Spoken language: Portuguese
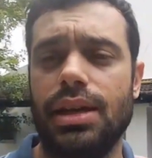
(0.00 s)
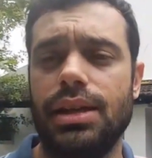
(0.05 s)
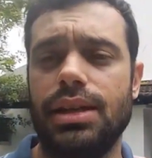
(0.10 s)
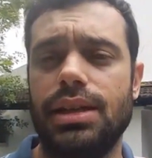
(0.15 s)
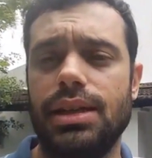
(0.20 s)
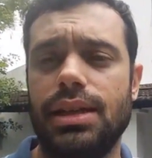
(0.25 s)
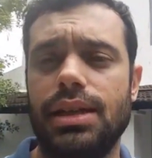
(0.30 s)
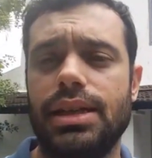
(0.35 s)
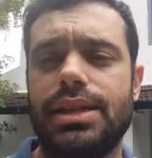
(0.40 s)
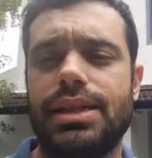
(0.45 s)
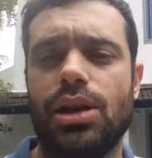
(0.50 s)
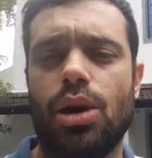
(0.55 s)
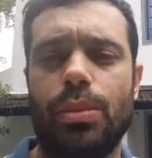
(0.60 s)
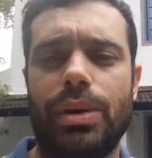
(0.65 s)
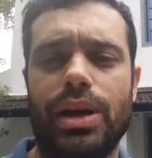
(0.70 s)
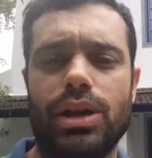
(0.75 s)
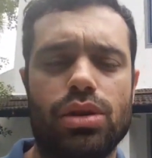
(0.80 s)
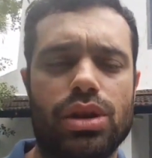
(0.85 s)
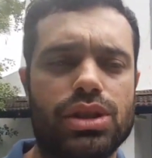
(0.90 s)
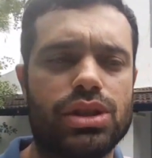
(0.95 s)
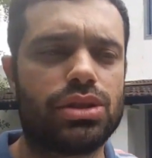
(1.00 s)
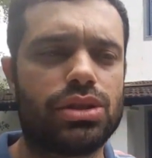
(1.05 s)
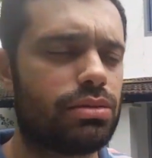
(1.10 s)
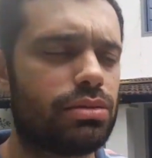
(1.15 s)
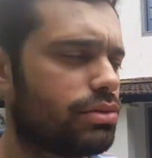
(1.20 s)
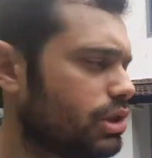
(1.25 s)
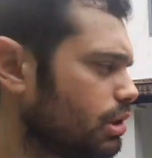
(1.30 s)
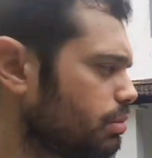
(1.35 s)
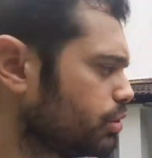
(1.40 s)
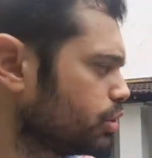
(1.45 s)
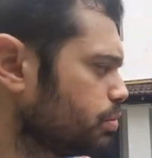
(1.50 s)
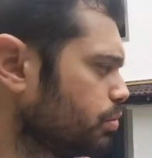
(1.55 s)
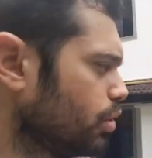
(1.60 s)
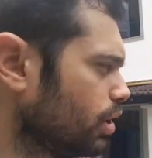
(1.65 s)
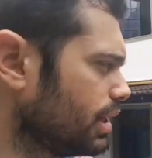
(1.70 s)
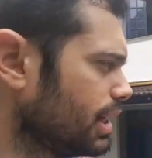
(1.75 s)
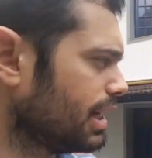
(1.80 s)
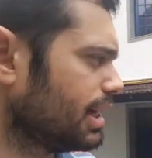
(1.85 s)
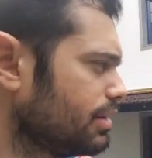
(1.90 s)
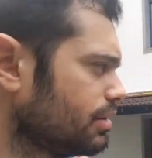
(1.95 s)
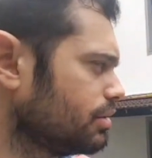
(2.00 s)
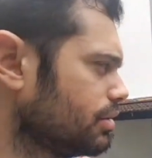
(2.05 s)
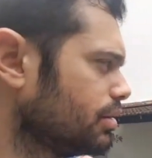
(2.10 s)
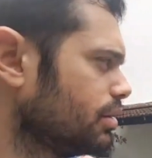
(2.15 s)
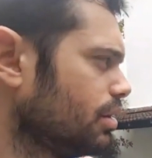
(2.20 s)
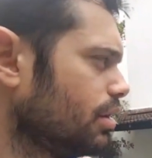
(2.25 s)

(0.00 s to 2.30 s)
E inicialmente nós tínhamos bolado